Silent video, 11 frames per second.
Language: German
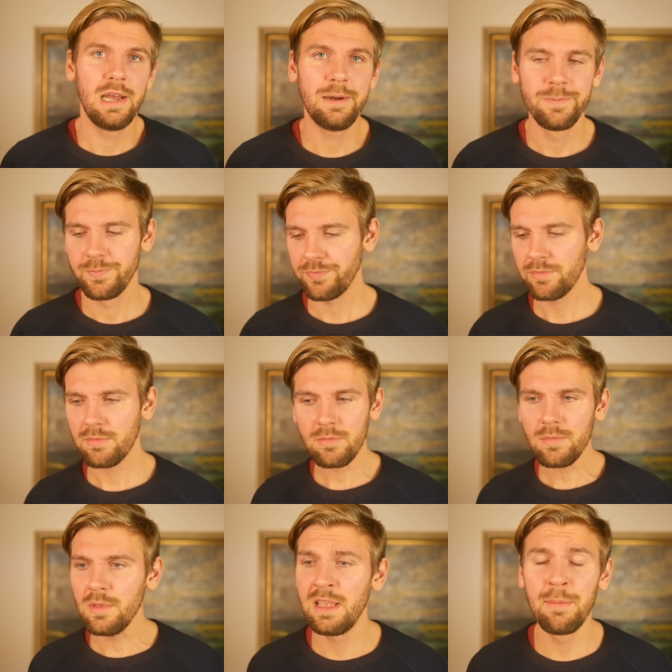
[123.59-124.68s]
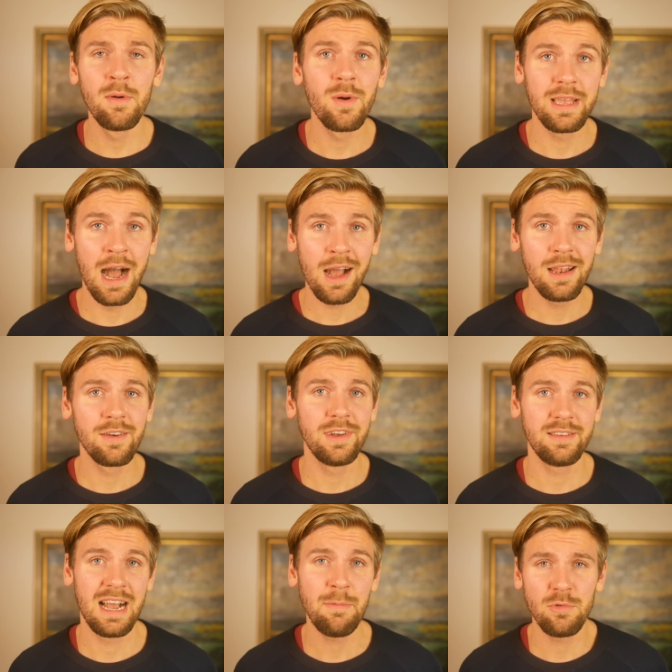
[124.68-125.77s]
Ja? Ich habe aber auch jahrelang
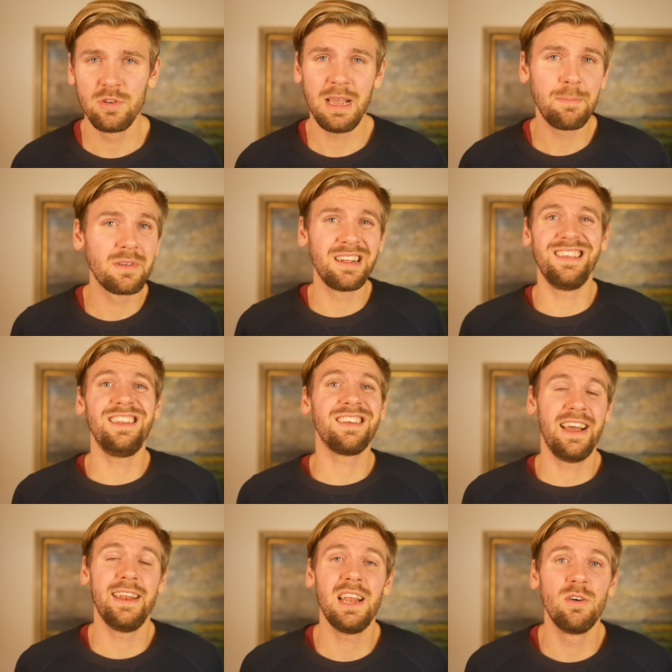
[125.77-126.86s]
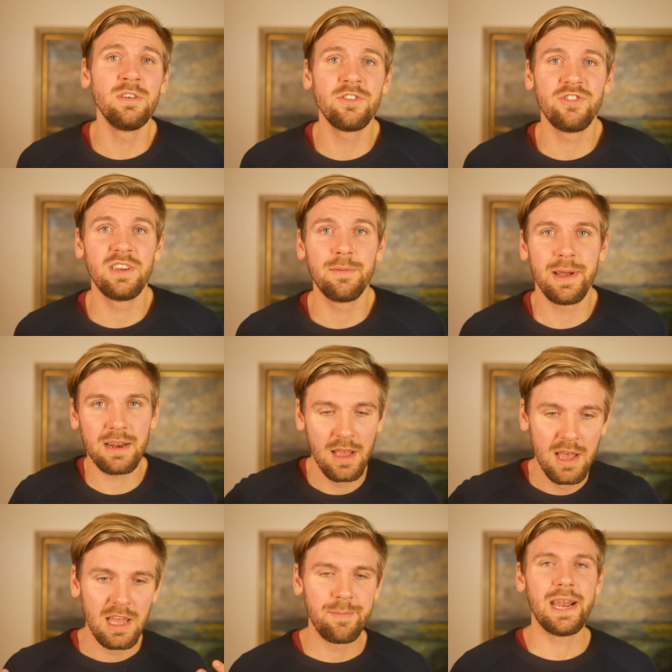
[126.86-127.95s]
welche gehabt und ich habe tatsächlich keinerlei Unterschiede gemerkt
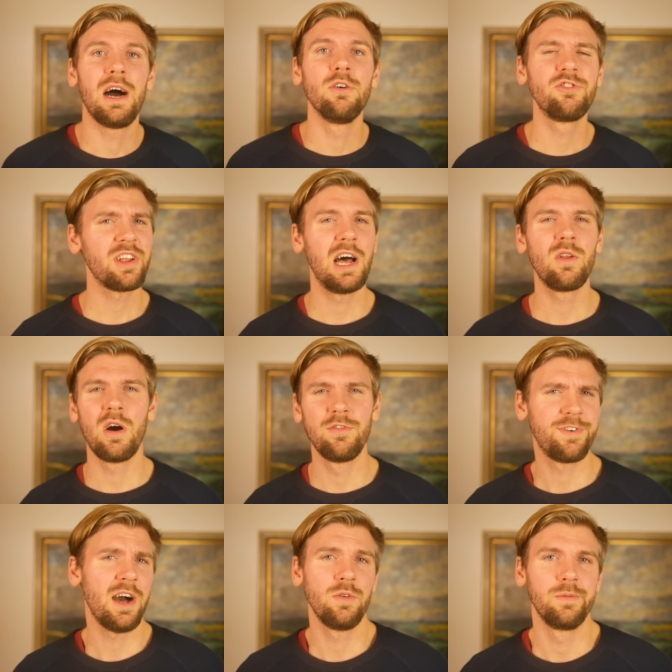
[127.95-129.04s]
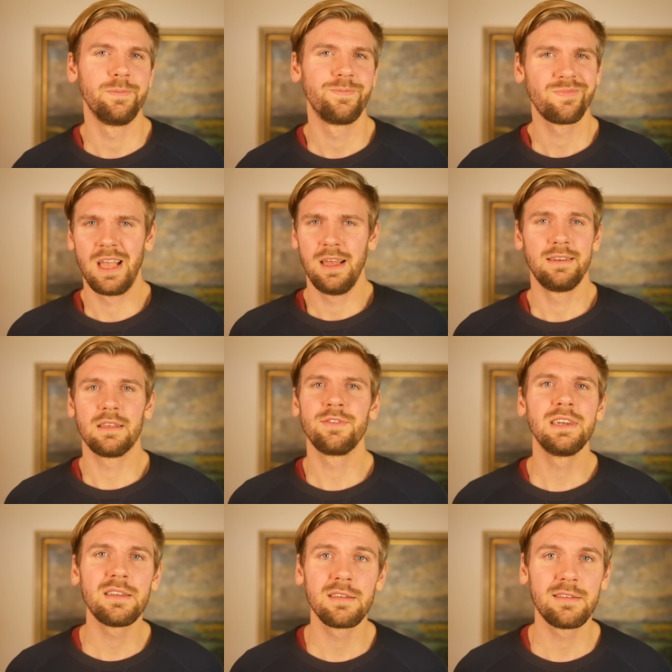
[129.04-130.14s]
in meiner Ausstrahlung auf Frauen. Das war
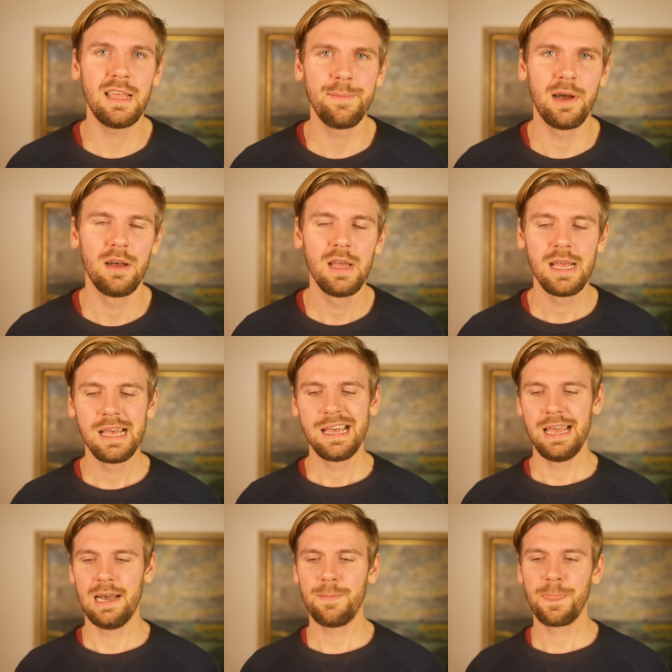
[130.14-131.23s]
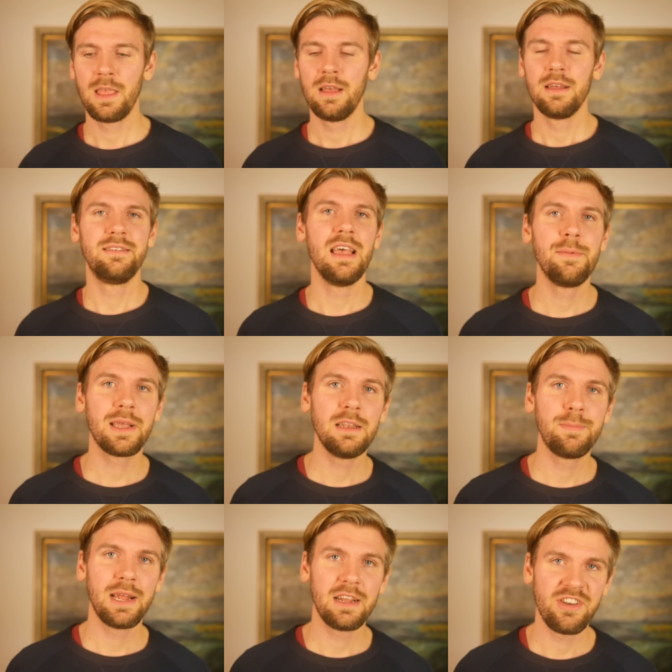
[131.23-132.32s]
nicht das Thema. Ja, Selbe
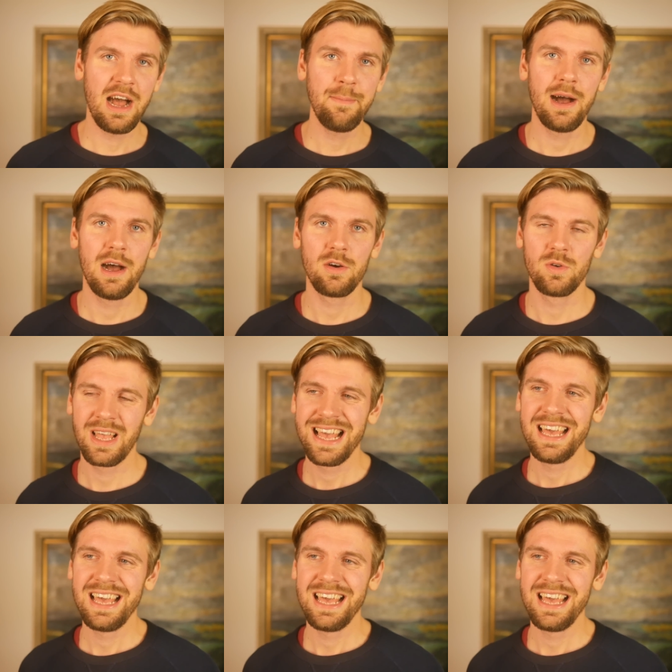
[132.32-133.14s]
gilt bei der Schambehaarung.